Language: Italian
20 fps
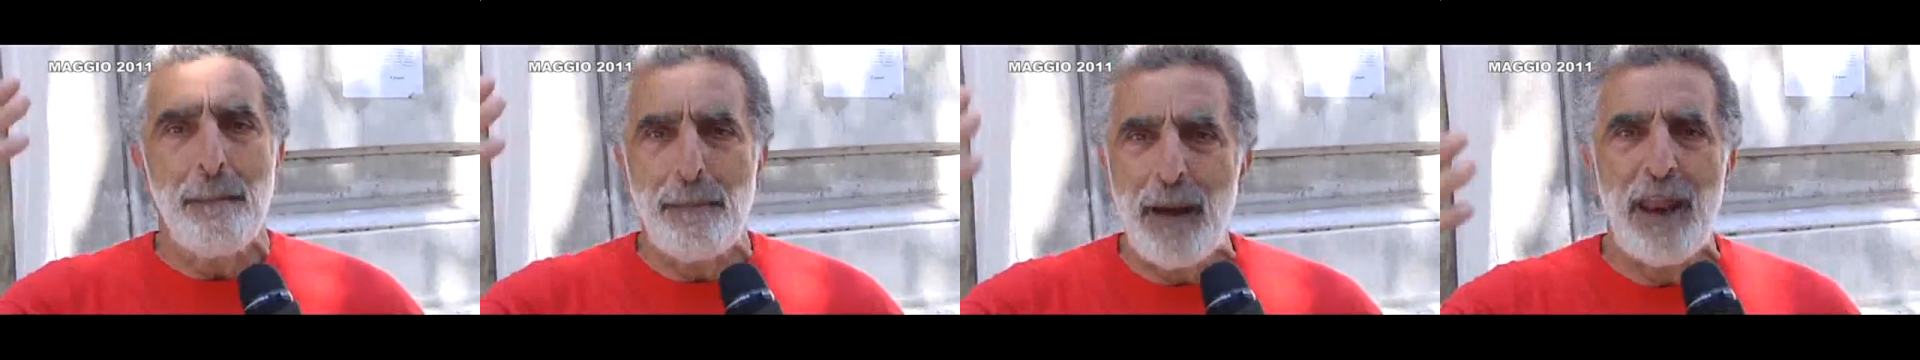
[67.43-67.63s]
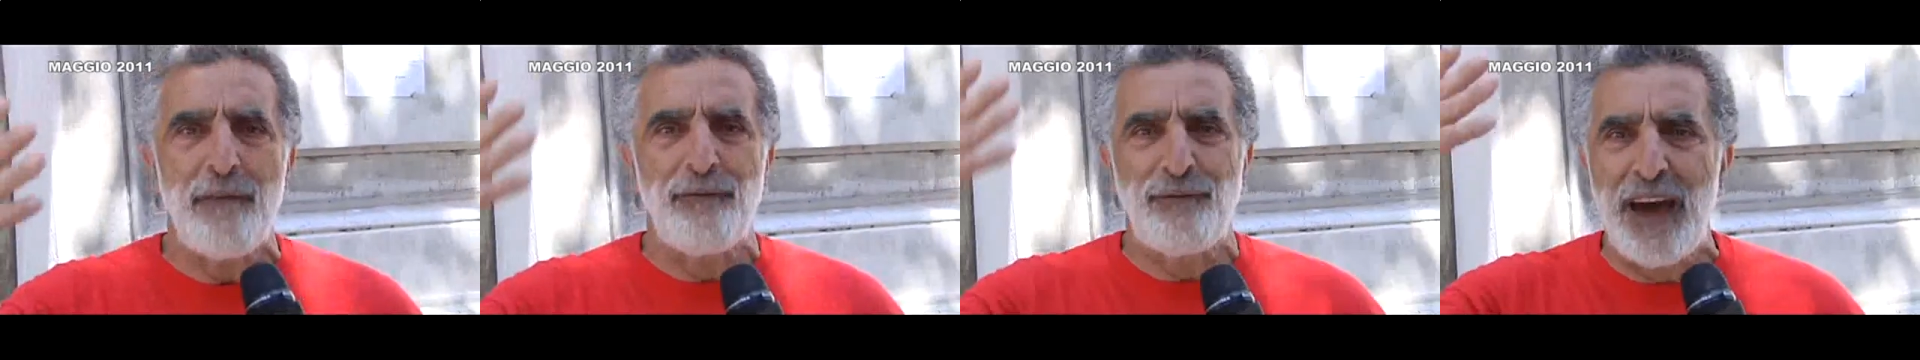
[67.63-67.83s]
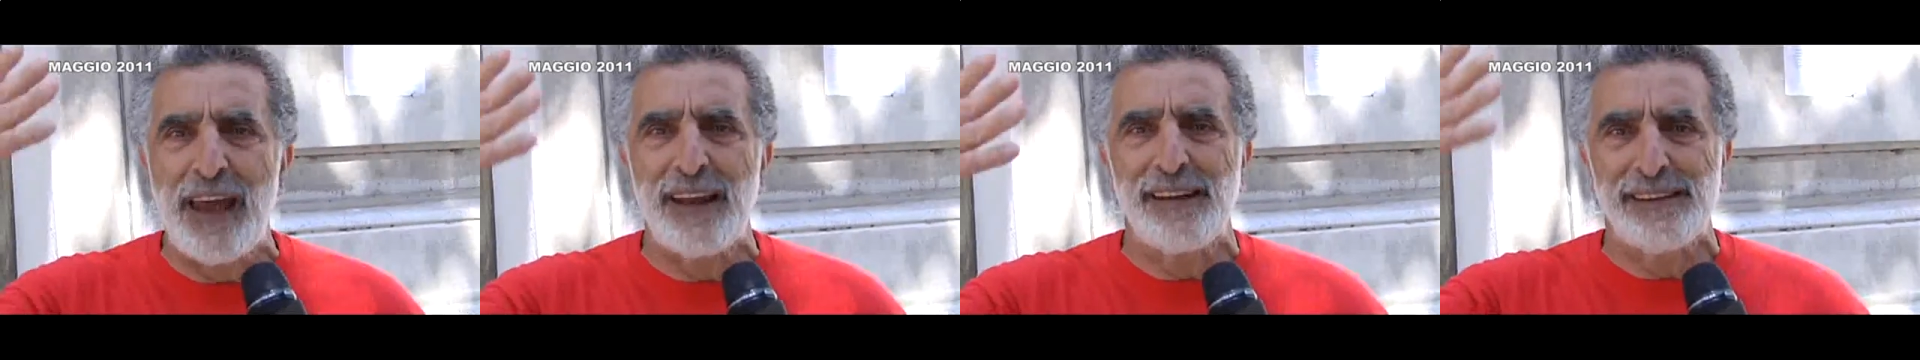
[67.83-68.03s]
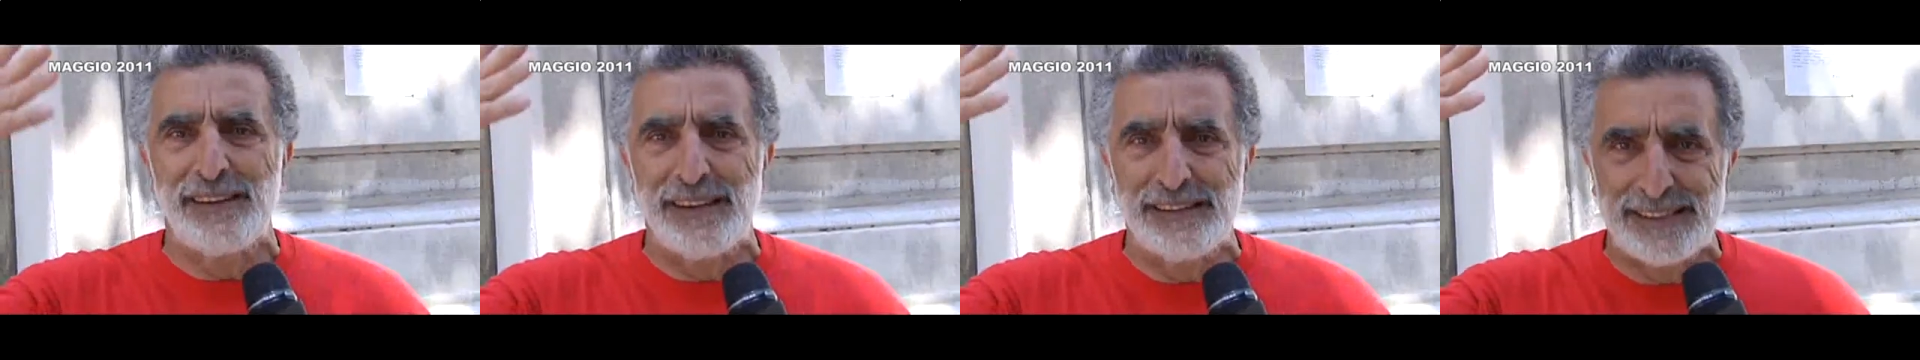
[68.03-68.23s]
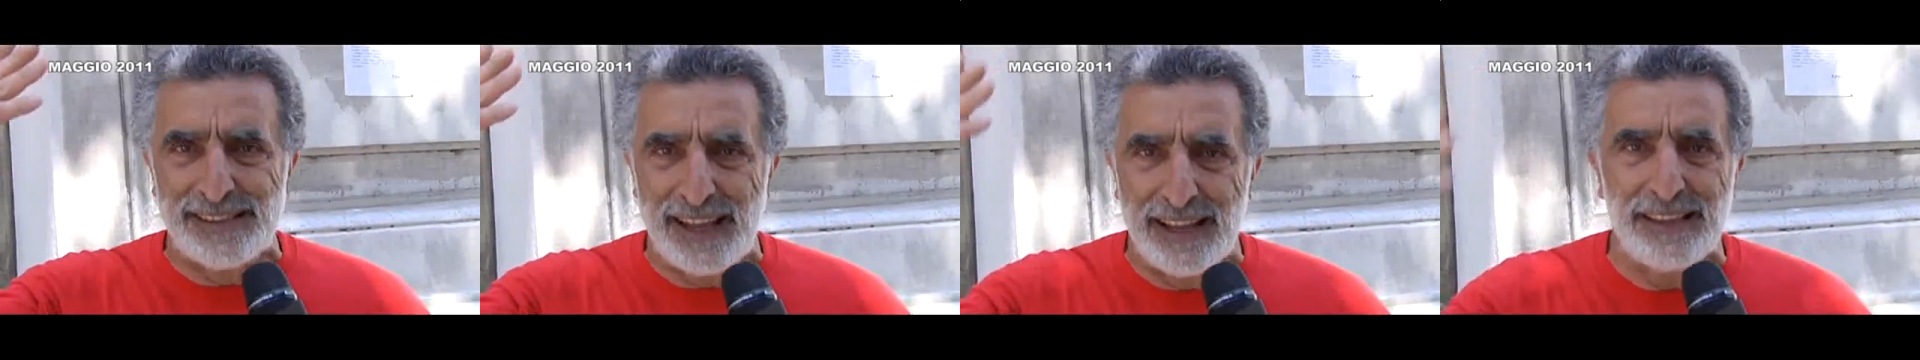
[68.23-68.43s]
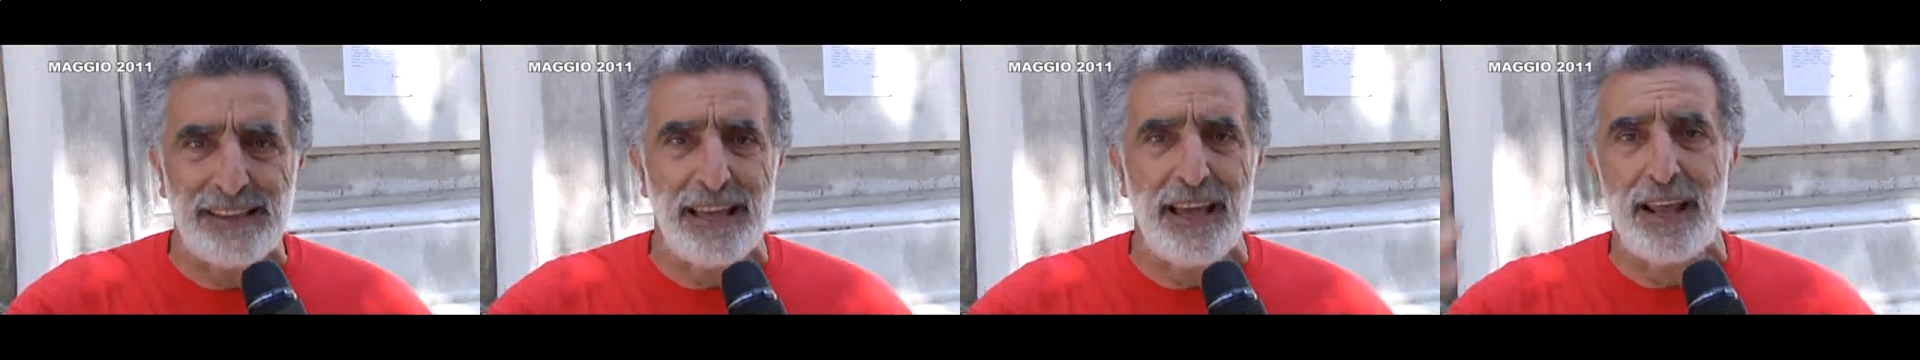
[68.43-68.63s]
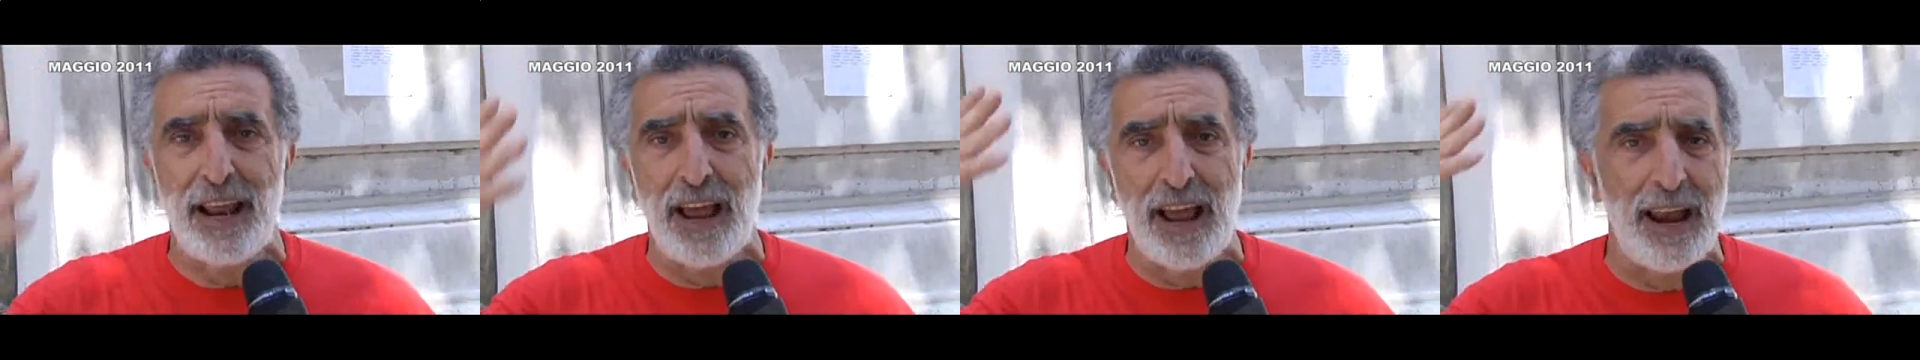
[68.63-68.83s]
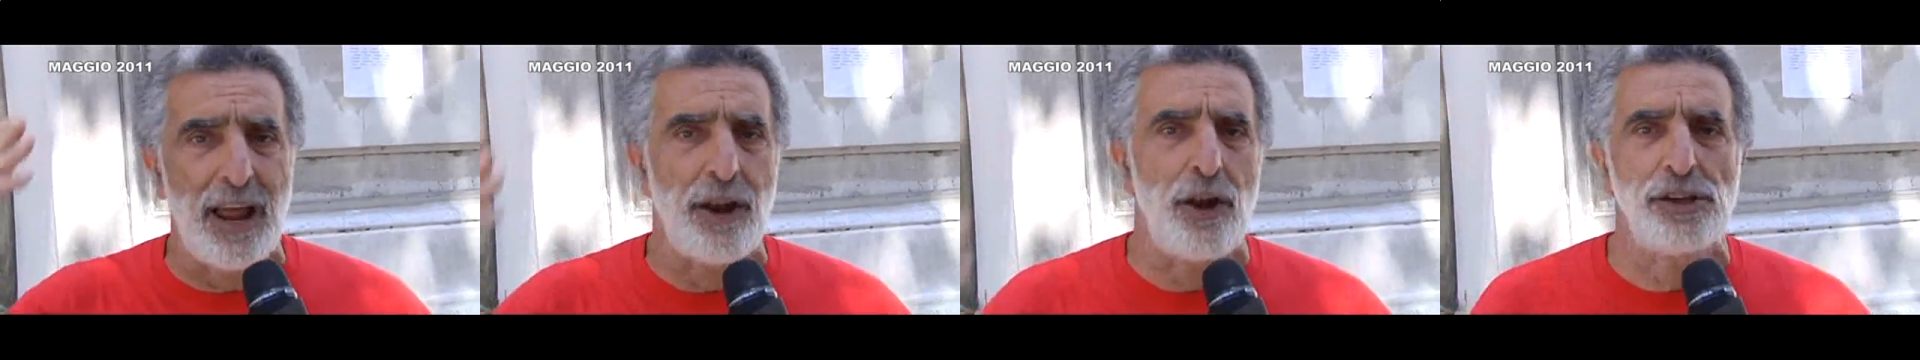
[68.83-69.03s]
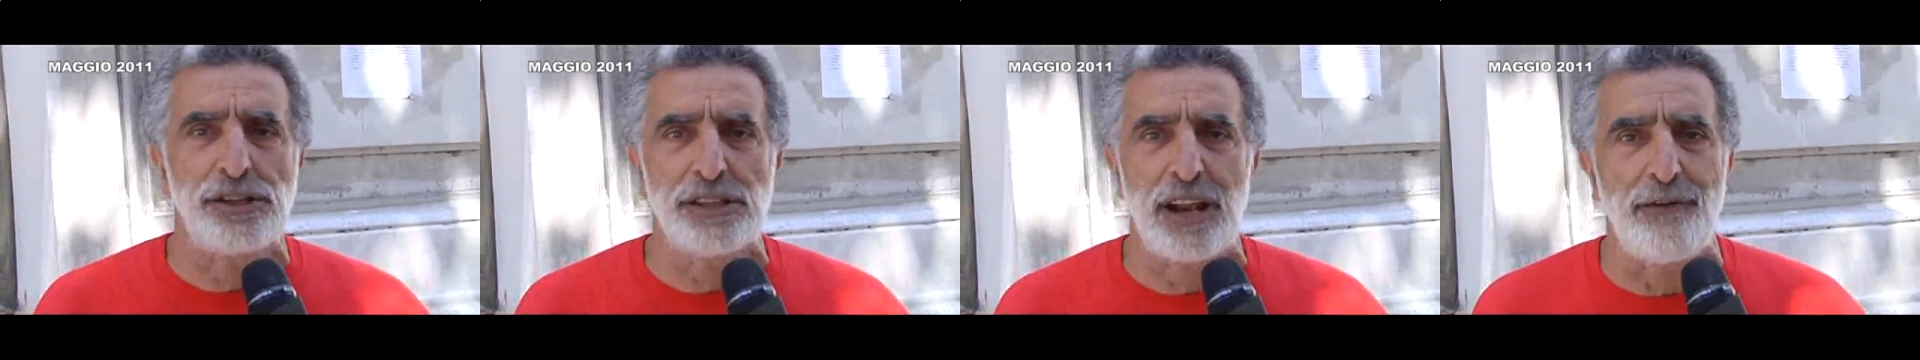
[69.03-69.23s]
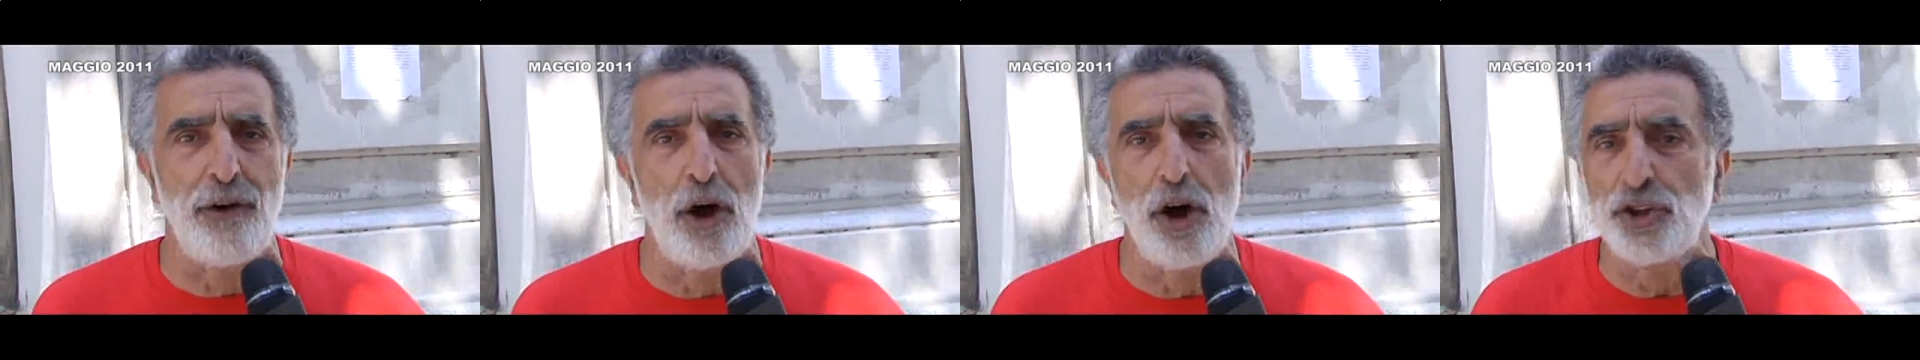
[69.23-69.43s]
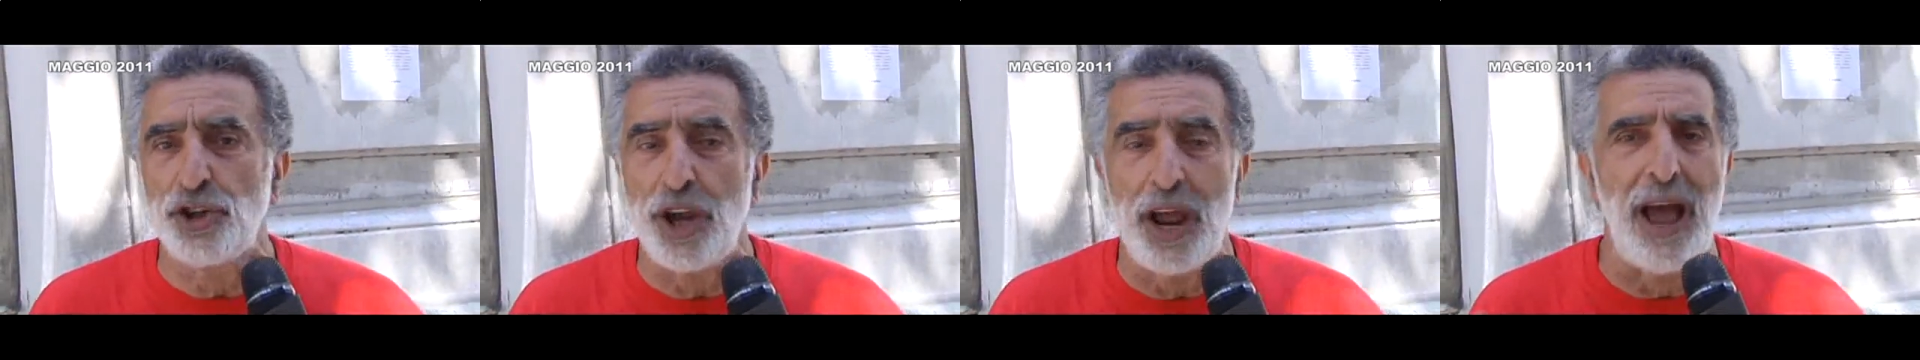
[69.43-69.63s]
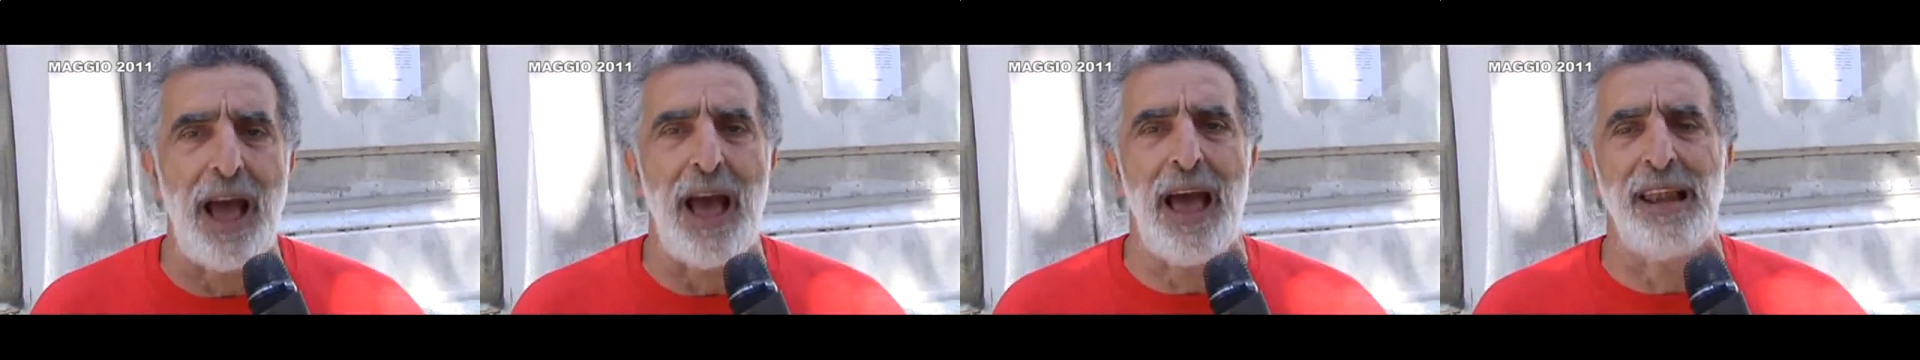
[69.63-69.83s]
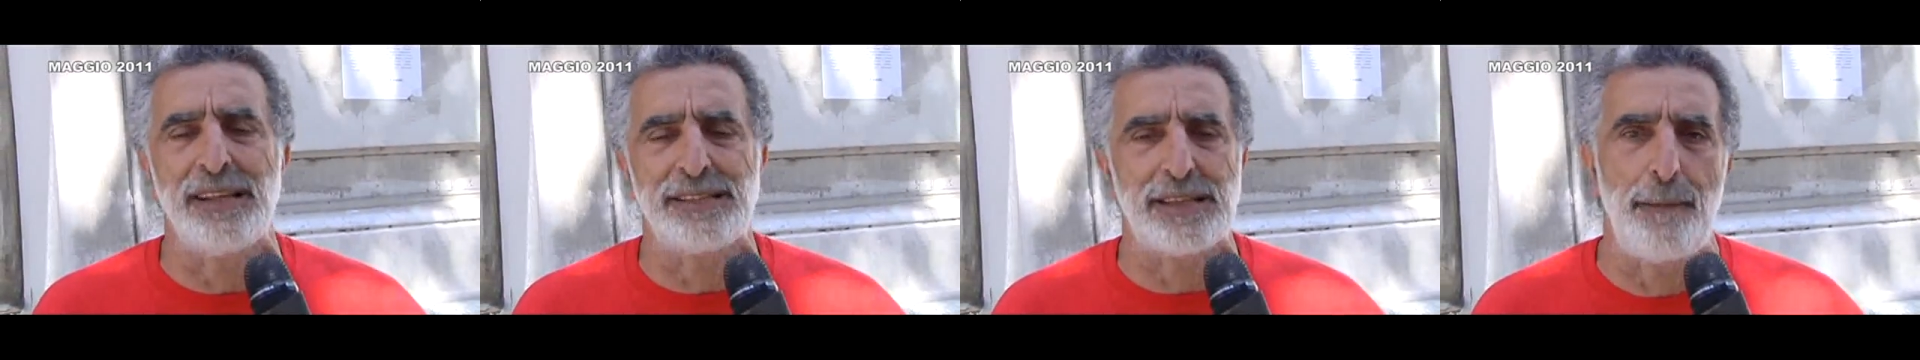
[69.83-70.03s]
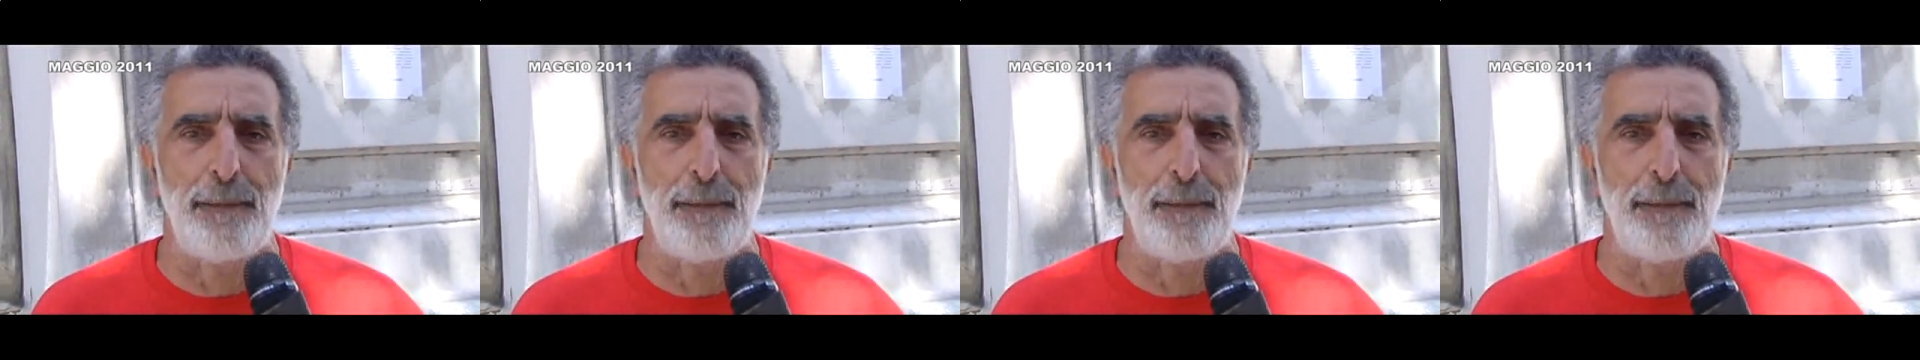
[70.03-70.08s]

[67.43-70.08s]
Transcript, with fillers: per far sentire la nostra voce alla